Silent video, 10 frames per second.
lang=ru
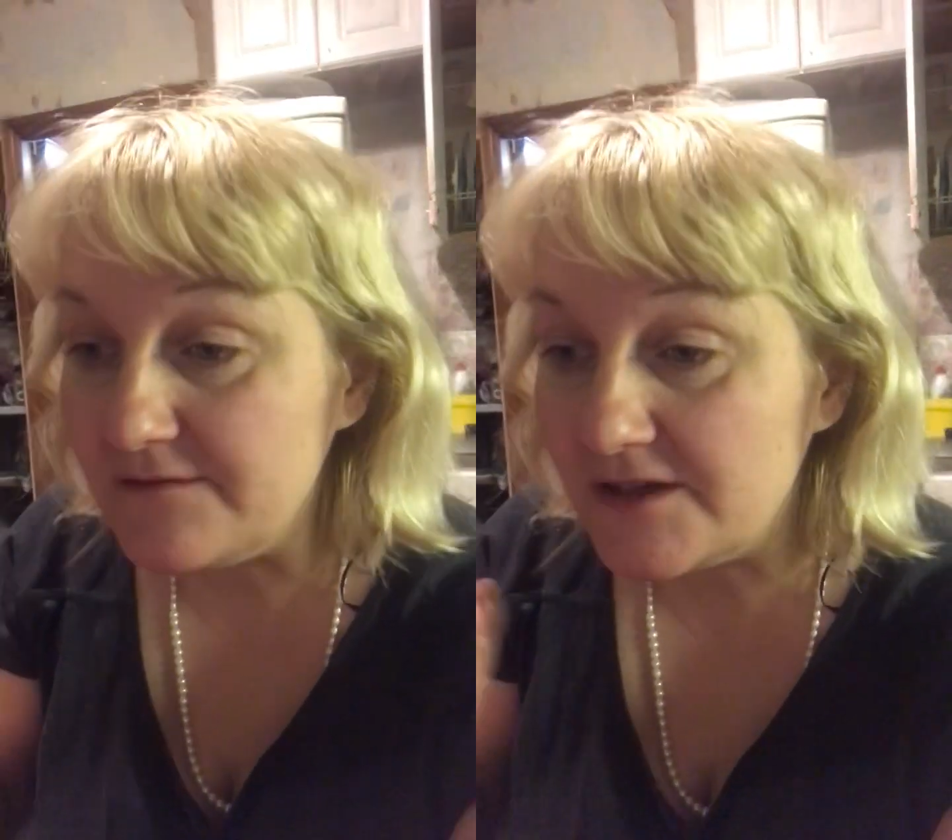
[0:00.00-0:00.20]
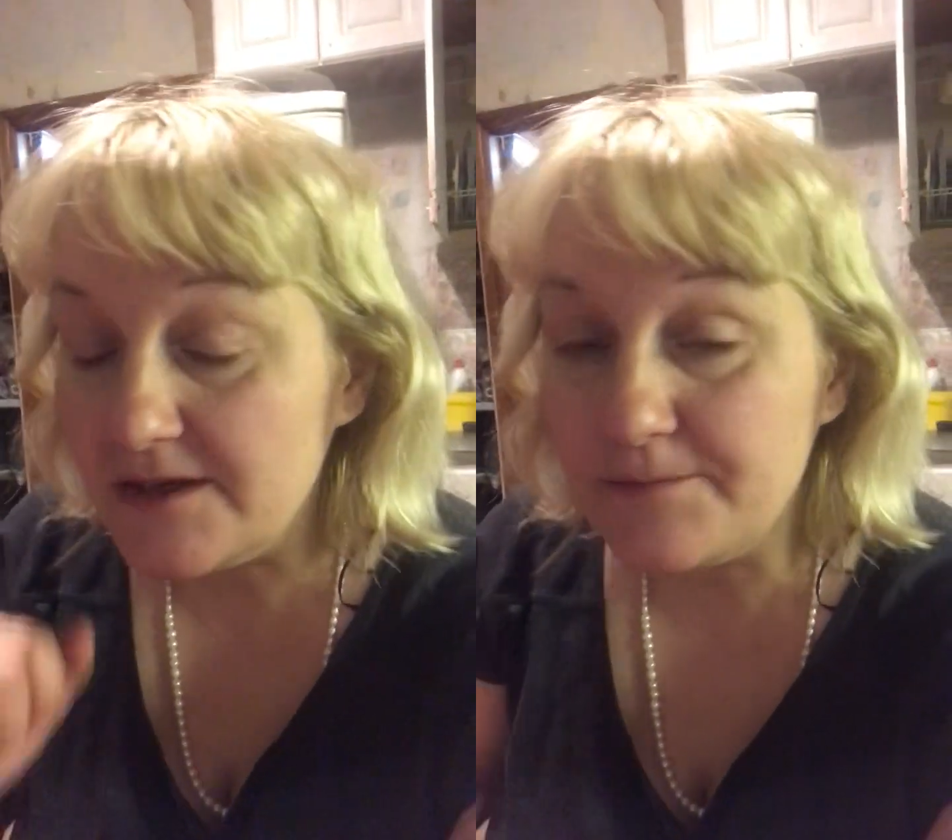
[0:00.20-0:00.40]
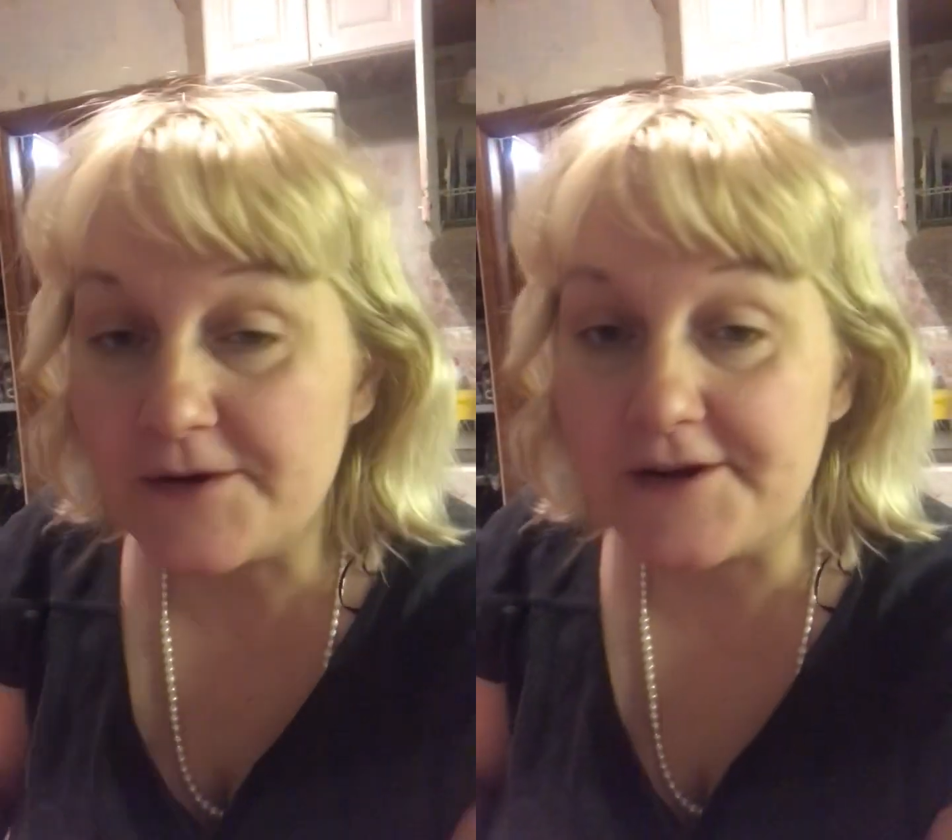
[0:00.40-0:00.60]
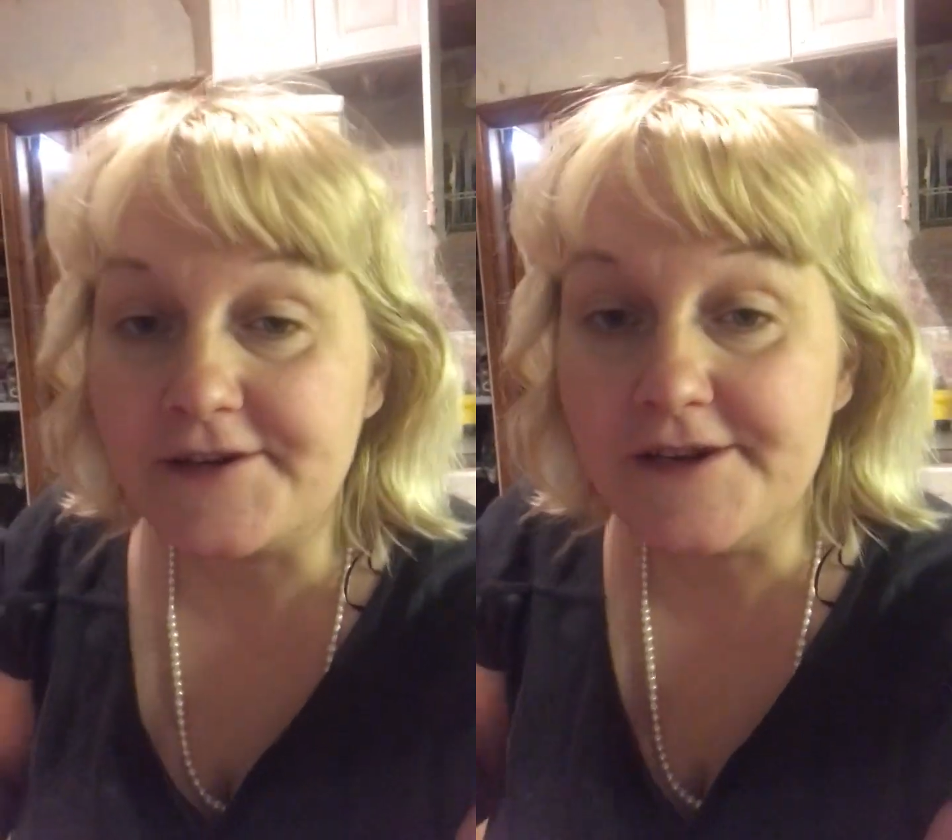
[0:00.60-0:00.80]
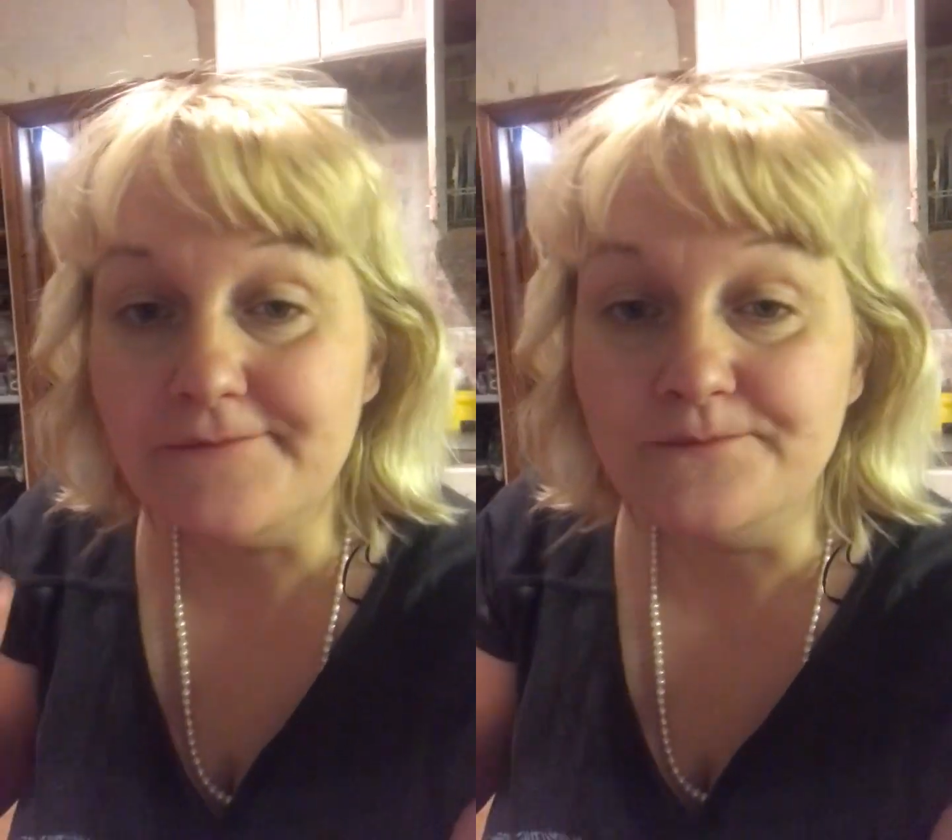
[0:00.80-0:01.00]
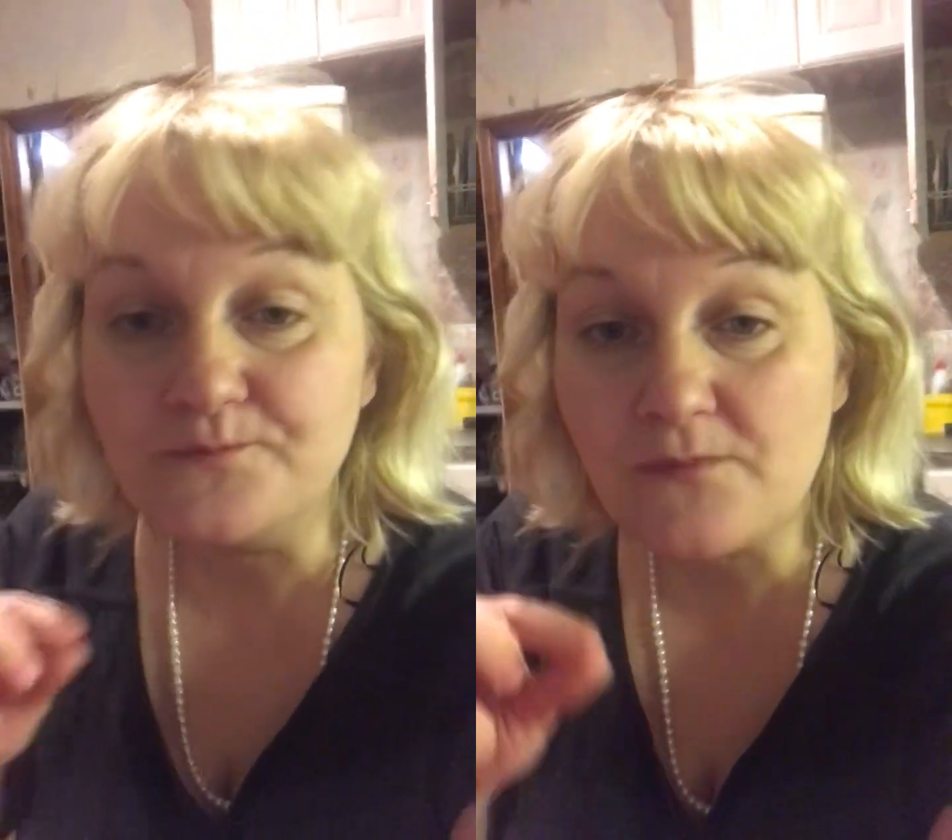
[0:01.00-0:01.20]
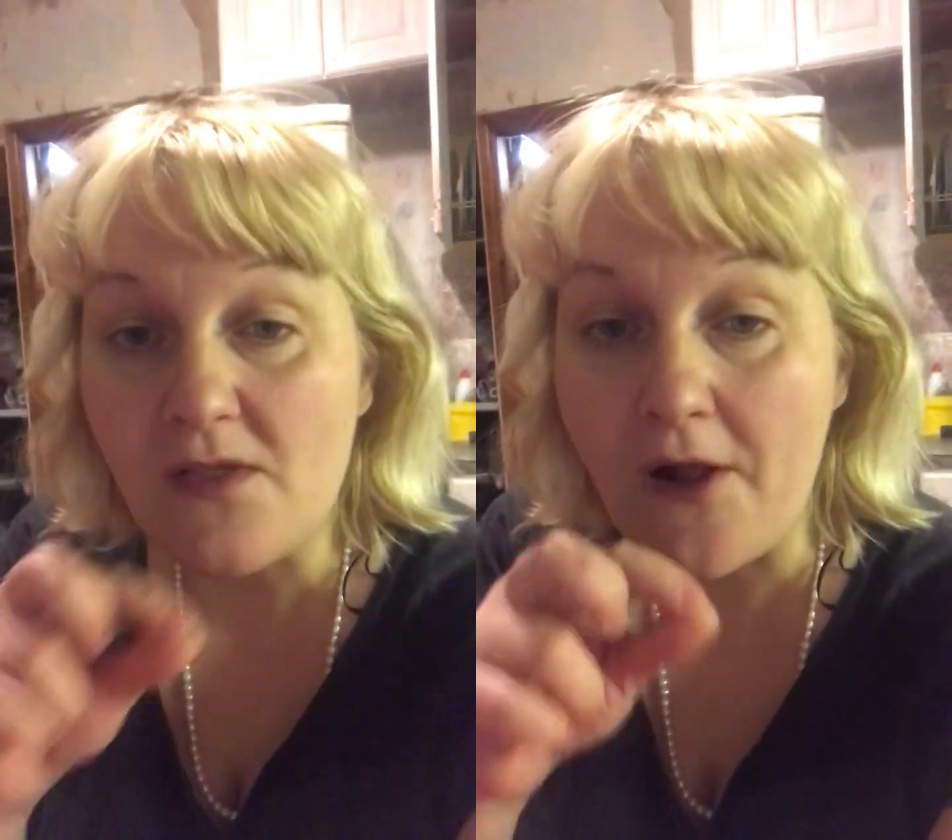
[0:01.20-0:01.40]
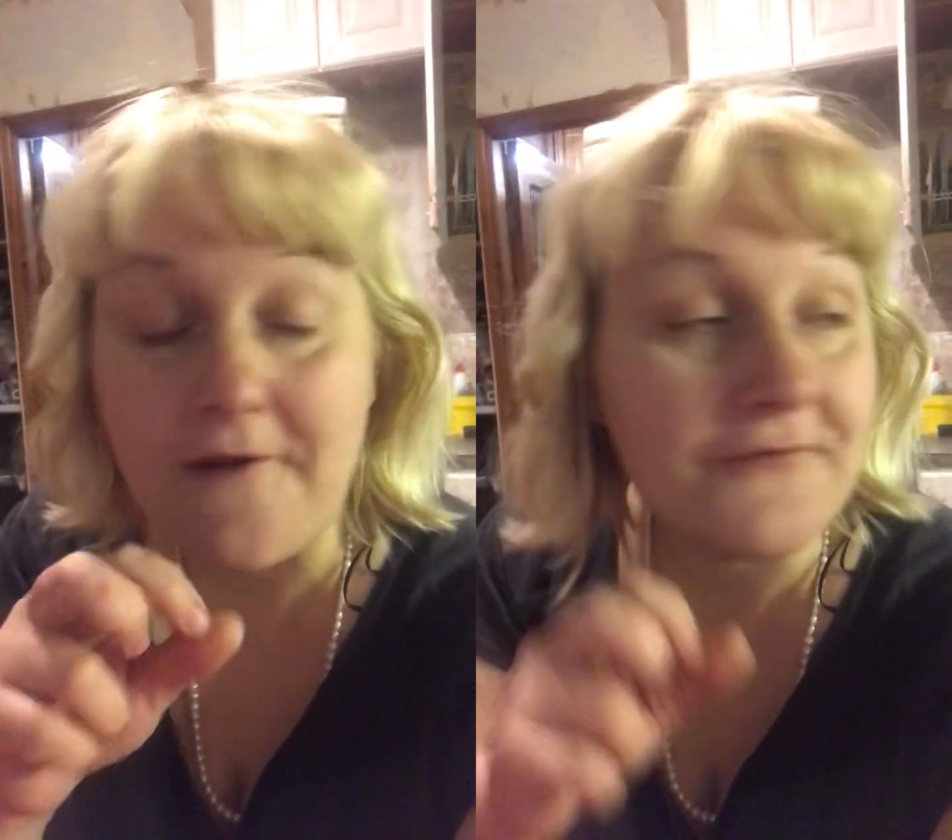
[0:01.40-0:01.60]
в рыбках, и
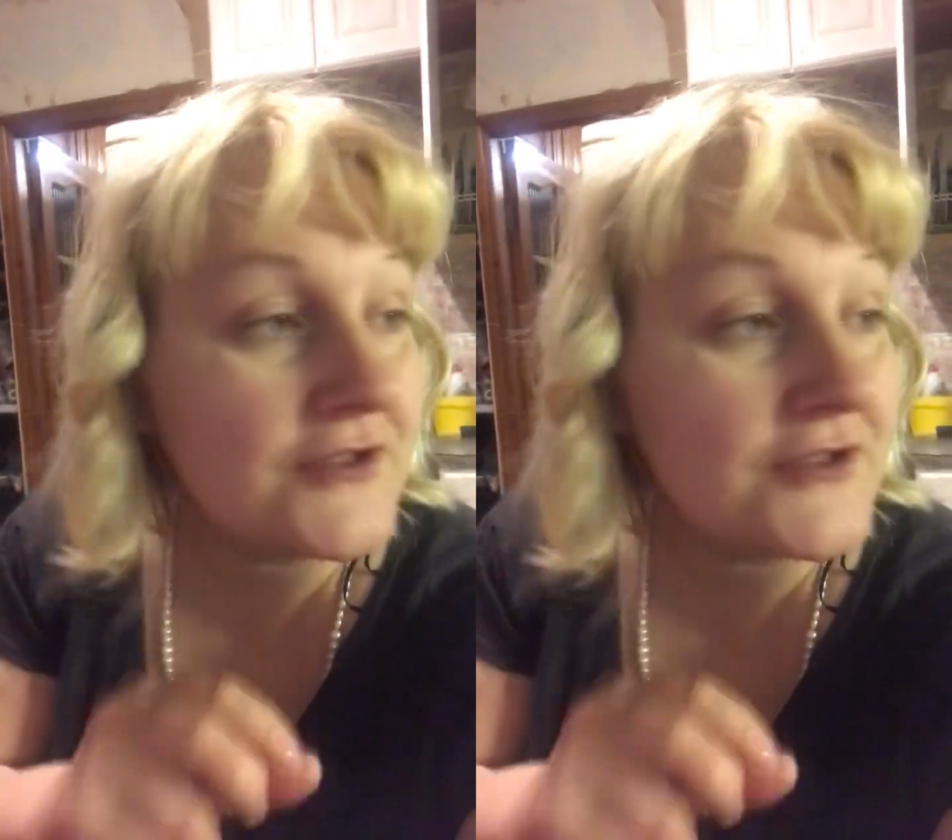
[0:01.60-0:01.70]
в